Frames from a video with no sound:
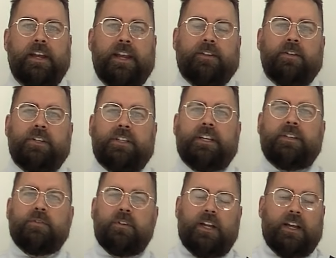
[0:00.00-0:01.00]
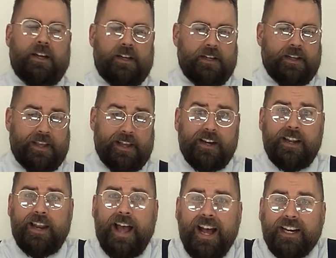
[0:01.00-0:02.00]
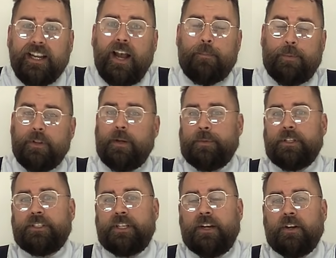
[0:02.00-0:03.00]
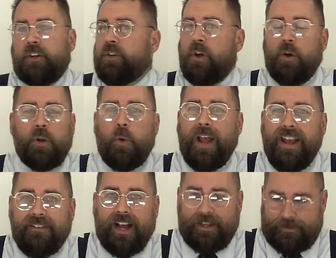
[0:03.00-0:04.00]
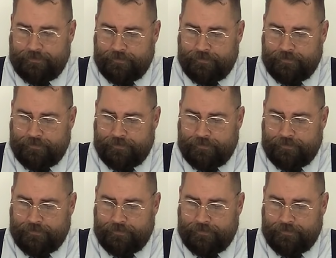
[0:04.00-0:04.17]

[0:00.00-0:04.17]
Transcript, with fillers: Entonces es una guerra larga, podemos decir, no nueva.